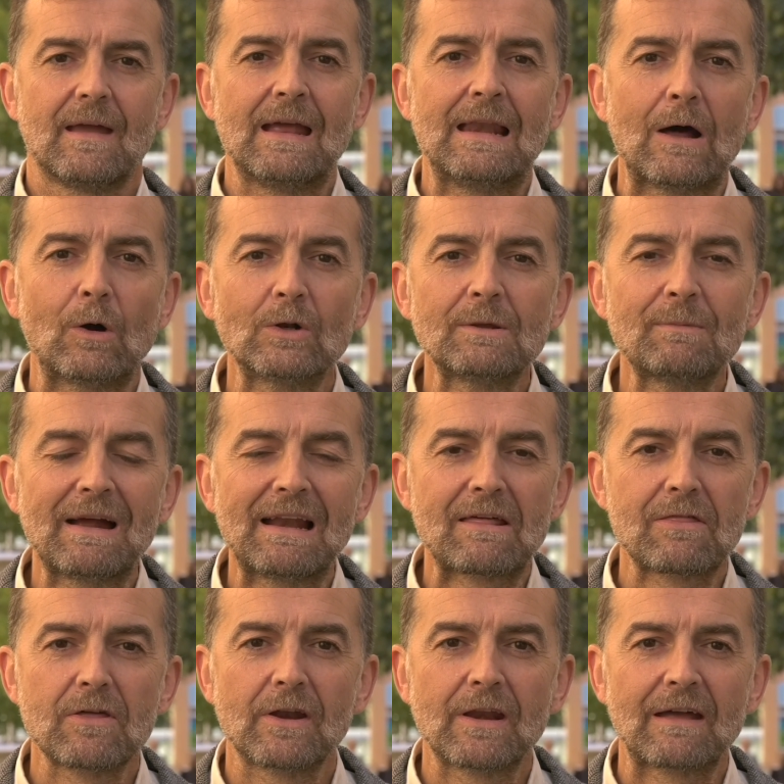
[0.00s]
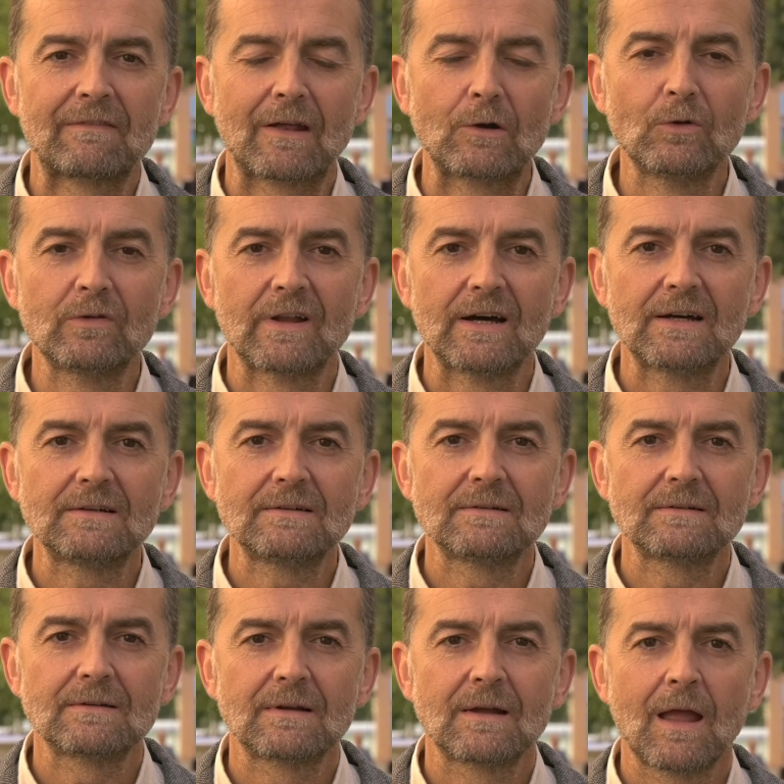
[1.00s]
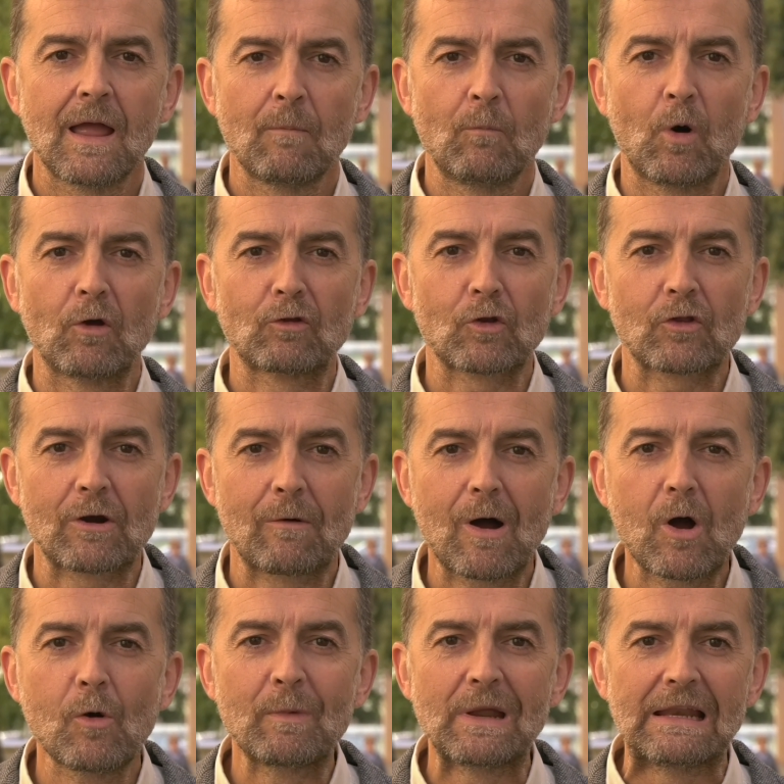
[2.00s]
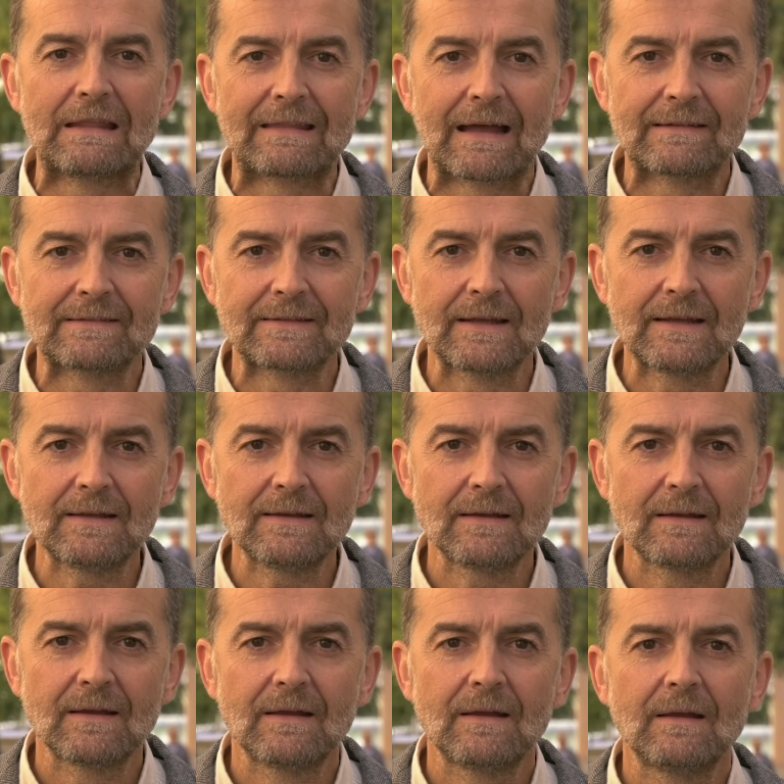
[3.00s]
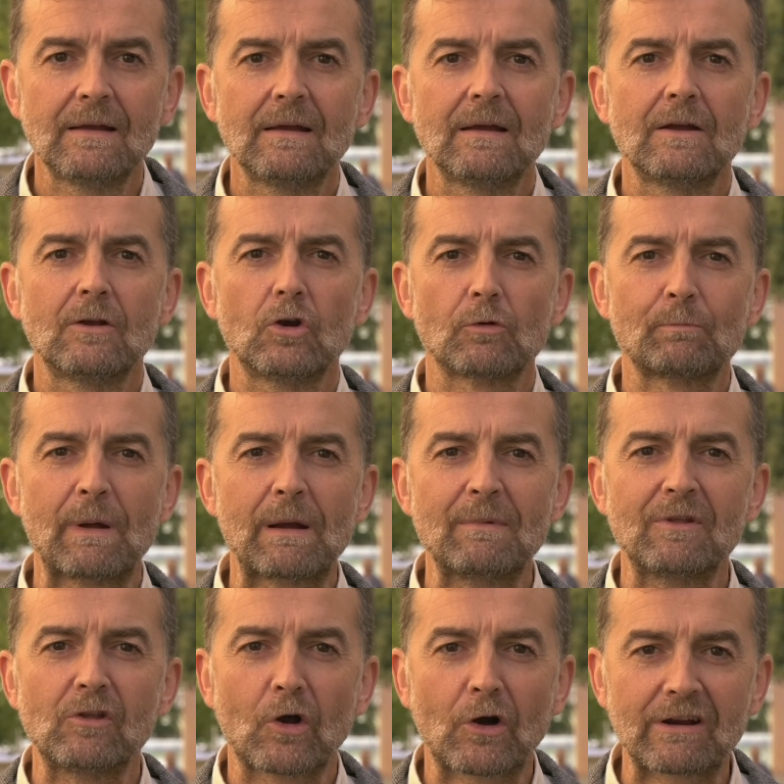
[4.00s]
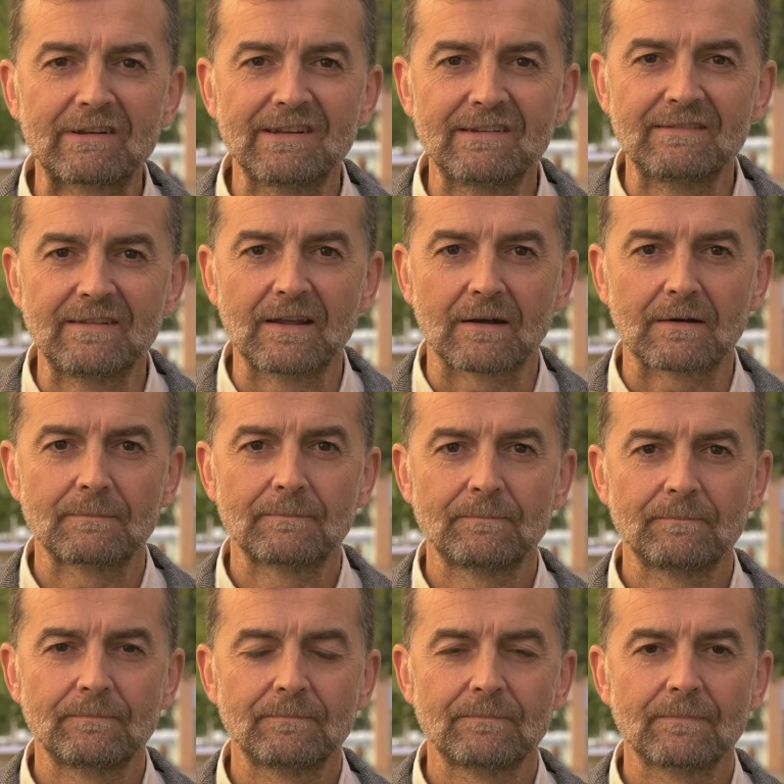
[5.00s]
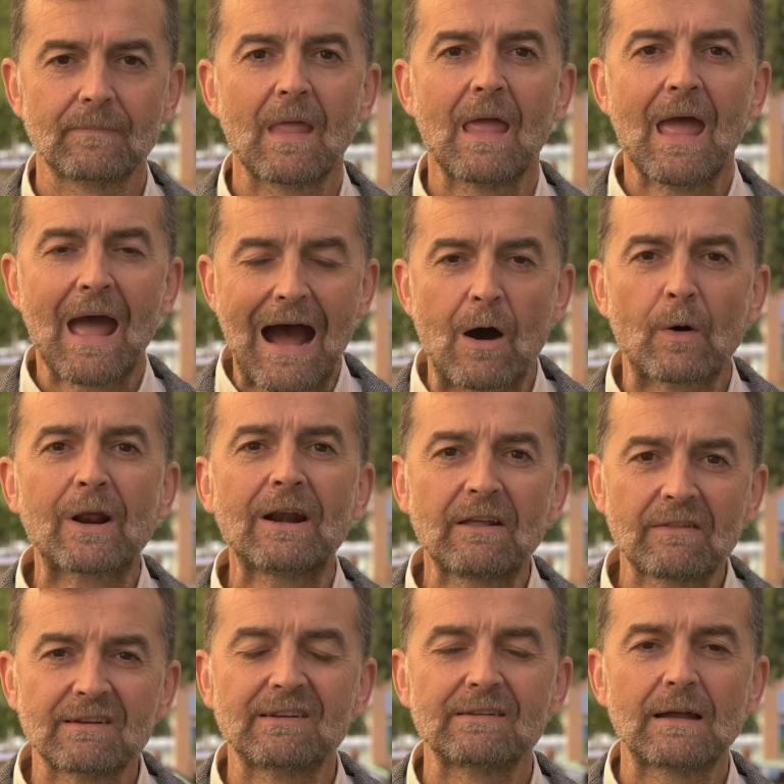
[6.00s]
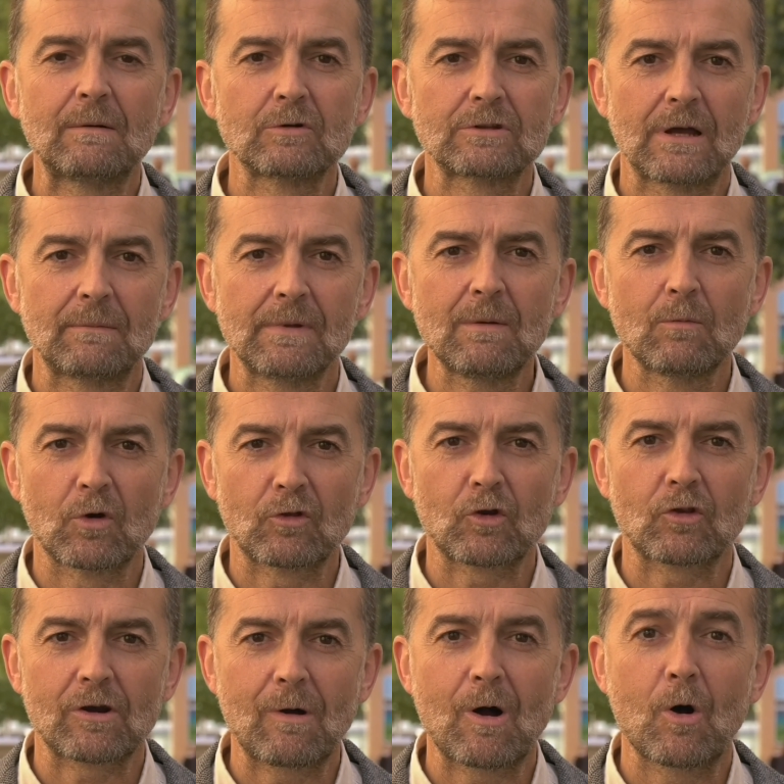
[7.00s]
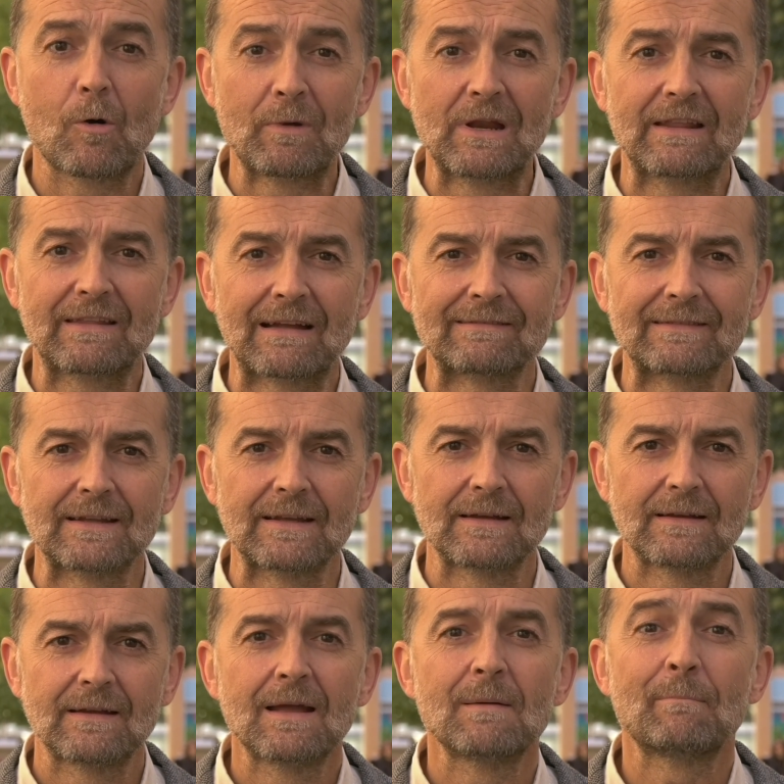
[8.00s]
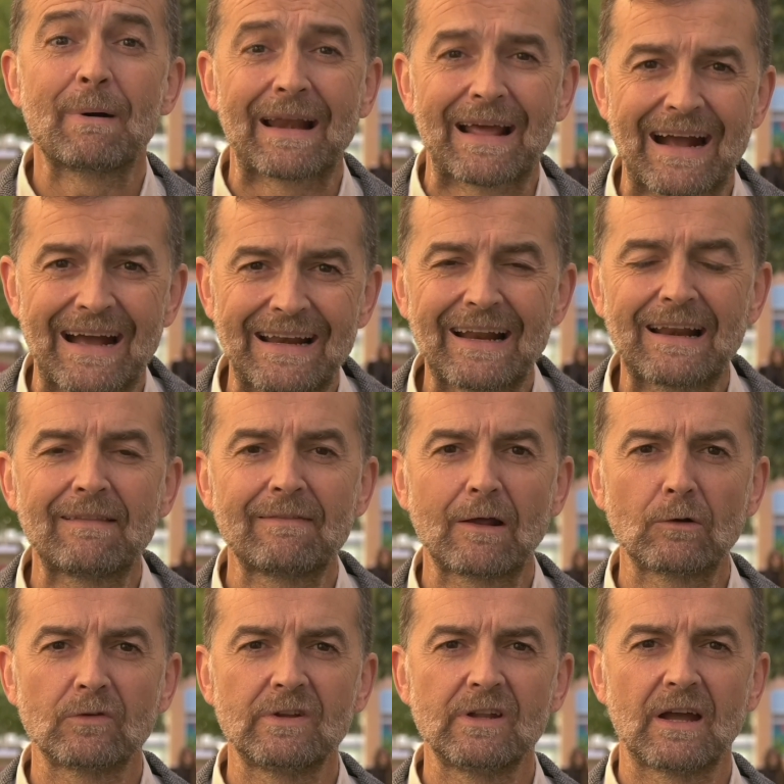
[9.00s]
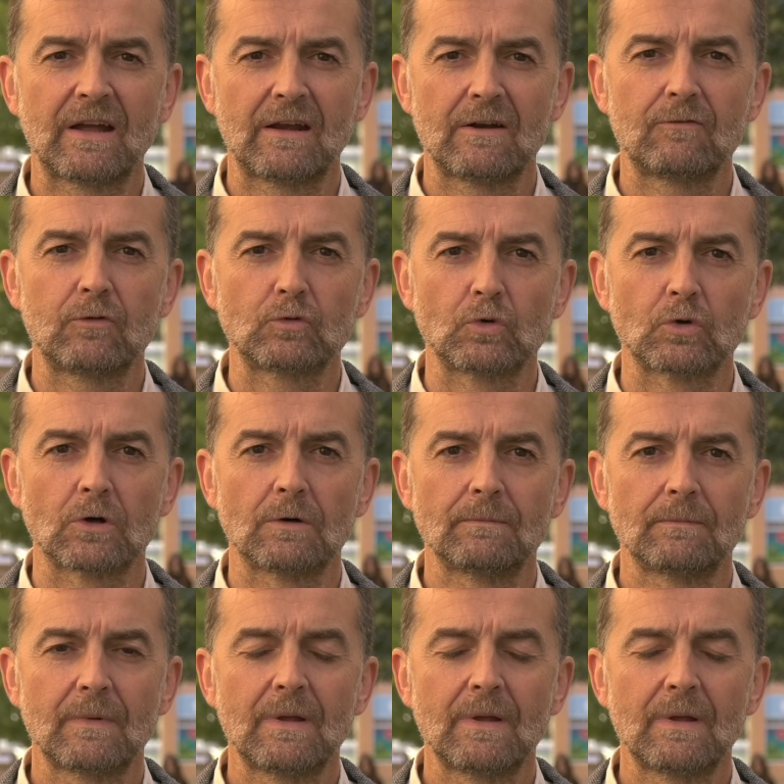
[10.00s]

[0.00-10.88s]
En las últimas elecciones andaluza, vuestro trabajo militante nos permitió resistir. Ahora necesitamos también vuestro trabajo militante para ganar Andalucía en el futuro.